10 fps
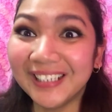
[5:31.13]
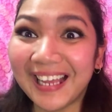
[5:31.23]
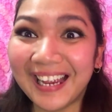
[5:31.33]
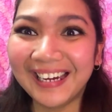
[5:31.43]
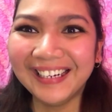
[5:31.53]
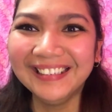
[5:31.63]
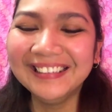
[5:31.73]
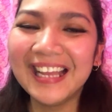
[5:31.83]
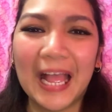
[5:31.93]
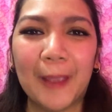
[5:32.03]
Char!
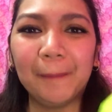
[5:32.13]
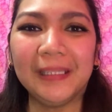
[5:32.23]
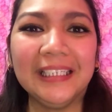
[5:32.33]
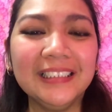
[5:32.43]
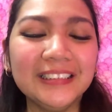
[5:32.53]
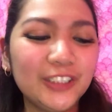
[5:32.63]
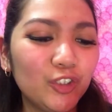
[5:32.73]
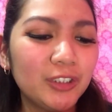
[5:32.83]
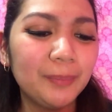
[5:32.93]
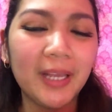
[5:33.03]
Please,
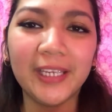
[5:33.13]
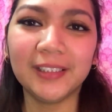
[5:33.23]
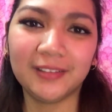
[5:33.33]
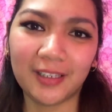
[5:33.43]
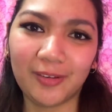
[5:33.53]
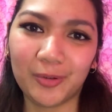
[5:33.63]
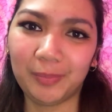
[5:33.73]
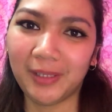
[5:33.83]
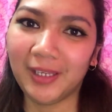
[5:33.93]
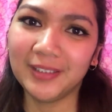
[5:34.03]
you sa mga itatag ko,
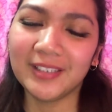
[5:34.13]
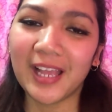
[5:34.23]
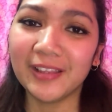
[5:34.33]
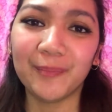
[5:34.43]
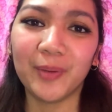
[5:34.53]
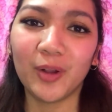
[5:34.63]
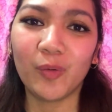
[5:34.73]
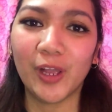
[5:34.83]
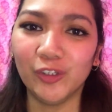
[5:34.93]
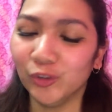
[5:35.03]
please, sana
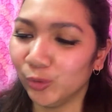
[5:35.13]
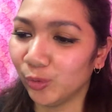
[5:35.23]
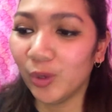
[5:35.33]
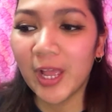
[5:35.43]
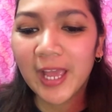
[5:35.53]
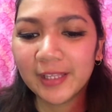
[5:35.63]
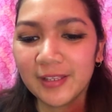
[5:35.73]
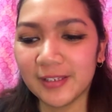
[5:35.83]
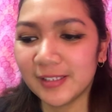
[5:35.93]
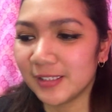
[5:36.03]
magawa nyo to.
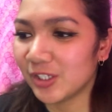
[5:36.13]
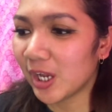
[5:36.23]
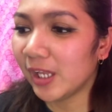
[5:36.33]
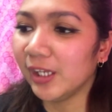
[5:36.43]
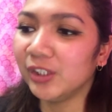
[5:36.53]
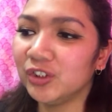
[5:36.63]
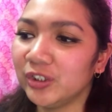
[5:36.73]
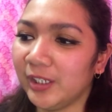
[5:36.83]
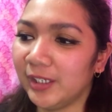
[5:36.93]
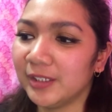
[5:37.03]
This challenge
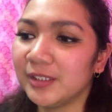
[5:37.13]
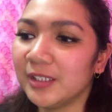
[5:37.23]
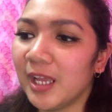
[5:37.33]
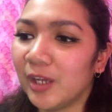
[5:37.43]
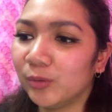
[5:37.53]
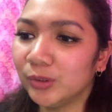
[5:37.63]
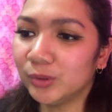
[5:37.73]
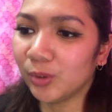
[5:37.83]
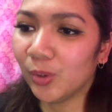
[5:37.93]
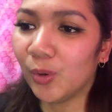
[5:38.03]
is
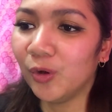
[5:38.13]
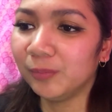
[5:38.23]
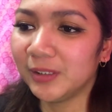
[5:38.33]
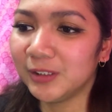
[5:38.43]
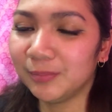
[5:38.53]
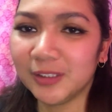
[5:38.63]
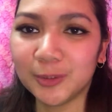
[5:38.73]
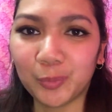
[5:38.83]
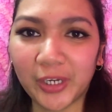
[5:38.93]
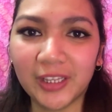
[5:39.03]
gusto kong mas mas
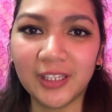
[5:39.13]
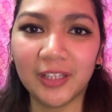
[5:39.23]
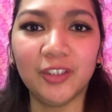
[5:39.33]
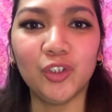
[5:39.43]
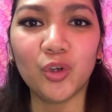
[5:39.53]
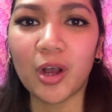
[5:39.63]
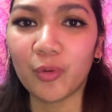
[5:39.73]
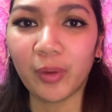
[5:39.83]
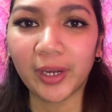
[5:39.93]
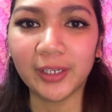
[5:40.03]
spread natin yung
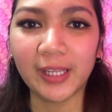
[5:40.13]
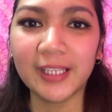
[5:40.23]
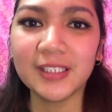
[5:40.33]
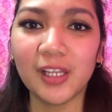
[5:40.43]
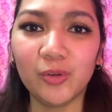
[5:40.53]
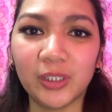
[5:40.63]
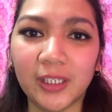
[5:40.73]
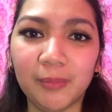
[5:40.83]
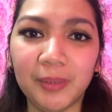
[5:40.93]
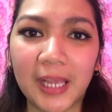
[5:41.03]
awareness sa
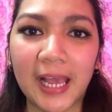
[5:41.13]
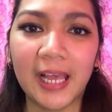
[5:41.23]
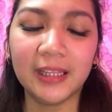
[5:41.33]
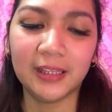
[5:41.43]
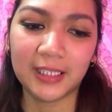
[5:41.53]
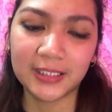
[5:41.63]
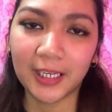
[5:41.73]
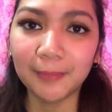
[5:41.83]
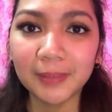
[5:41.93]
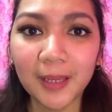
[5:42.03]
leukemia at the
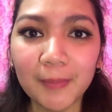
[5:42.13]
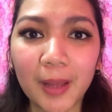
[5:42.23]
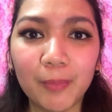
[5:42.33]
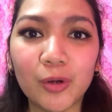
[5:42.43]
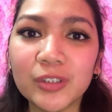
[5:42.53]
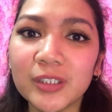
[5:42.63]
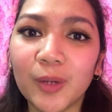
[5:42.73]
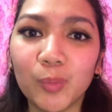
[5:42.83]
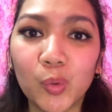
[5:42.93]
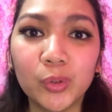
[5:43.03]
same time about sa
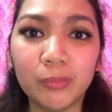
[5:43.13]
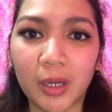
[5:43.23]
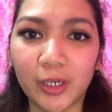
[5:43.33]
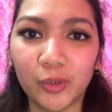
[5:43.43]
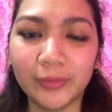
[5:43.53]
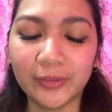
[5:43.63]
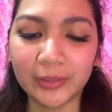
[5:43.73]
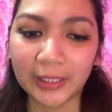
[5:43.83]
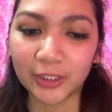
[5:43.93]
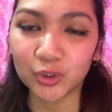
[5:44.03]
bone marrow
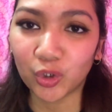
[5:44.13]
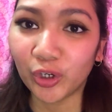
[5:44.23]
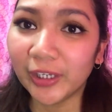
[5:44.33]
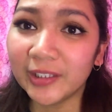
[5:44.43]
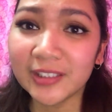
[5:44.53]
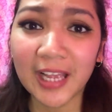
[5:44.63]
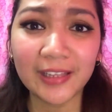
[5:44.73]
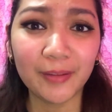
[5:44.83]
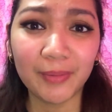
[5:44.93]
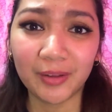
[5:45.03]
donation.
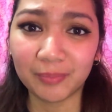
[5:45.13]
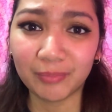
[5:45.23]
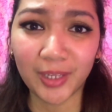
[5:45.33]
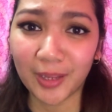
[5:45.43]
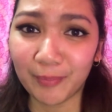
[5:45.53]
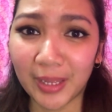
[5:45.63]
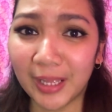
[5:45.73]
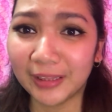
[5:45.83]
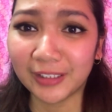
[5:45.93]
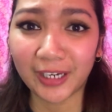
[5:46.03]
Sana ma-try ma ma,
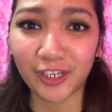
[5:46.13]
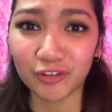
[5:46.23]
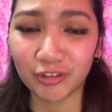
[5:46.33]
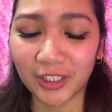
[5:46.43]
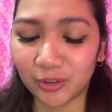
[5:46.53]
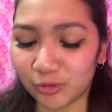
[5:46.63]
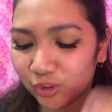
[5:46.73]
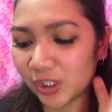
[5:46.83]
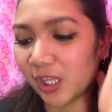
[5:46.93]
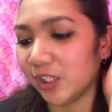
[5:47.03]
ma nyo din tong
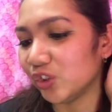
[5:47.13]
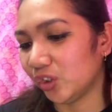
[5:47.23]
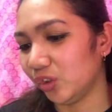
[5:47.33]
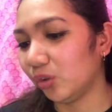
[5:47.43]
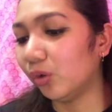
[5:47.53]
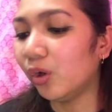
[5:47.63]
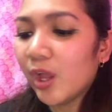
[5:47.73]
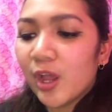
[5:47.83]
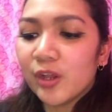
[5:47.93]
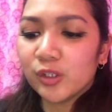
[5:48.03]
challenge to to.
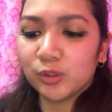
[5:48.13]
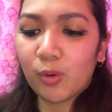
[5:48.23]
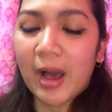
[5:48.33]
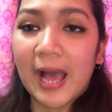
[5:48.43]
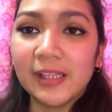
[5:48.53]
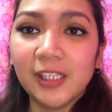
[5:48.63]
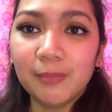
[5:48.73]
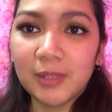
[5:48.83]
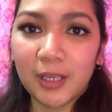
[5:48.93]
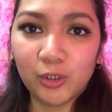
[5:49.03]
So,
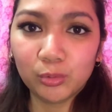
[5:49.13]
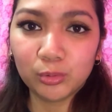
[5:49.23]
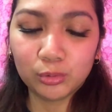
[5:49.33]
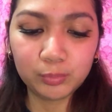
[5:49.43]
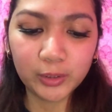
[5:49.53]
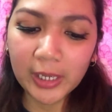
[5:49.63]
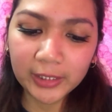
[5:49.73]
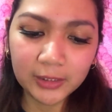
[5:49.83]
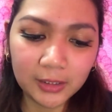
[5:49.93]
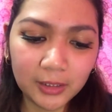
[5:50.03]
anim na YouTuber
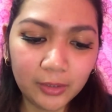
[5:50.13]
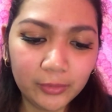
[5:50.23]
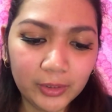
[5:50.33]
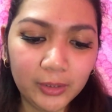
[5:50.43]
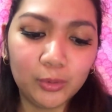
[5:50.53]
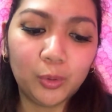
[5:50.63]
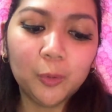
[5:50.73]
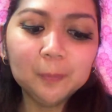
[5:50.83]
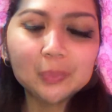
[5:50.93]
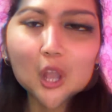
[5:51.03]
ang itatag ko
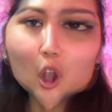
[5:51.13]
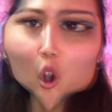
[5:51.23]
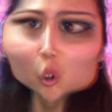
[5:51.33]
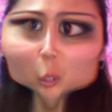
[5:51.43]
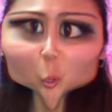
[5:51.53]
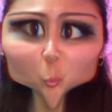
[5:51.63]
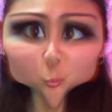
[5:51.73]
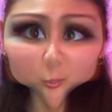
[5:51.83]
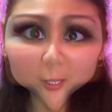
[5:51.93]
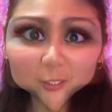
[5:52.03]
dito.
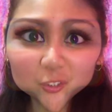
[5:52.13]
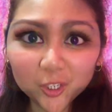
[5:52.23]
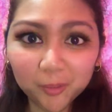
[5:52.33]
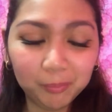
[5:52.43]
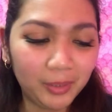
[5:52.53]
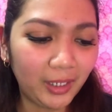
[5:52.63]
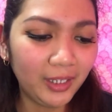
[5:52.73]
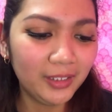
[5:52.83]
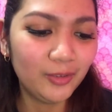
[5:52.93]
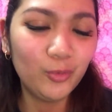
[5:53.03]
Unang-una,
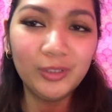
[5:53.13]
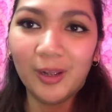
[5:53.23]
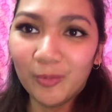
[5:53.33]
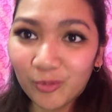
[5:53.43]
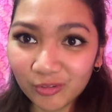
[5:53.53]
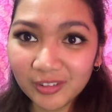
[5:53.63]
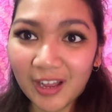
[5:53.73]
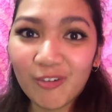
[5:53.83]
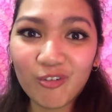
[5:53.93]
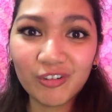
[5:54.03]
syempre,
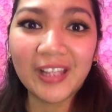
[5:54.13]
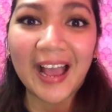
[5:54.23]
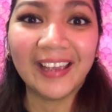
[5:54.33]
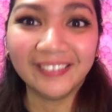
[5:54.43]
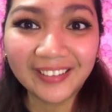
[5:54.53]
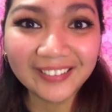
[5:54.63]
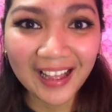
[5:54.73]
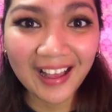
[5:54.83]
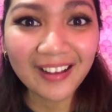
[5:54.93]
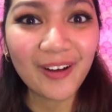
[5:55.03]
unang-una, uunahin
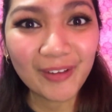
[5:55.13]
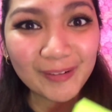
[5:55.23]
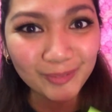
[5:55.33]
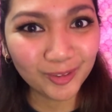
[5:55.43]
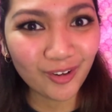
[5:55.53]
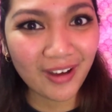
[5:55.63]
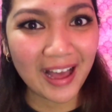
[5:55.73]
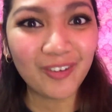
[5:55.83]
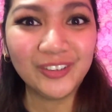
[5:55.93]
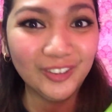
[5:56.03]
kita, gawin mo to
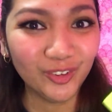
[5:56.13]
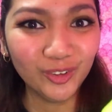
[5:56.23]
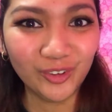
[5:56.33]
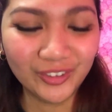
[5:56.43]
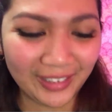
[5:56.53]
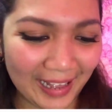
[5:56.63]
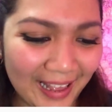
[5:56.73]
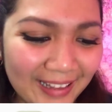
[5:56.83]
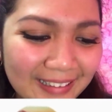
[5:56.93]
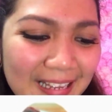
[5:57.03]
ha, kung nanonood ka.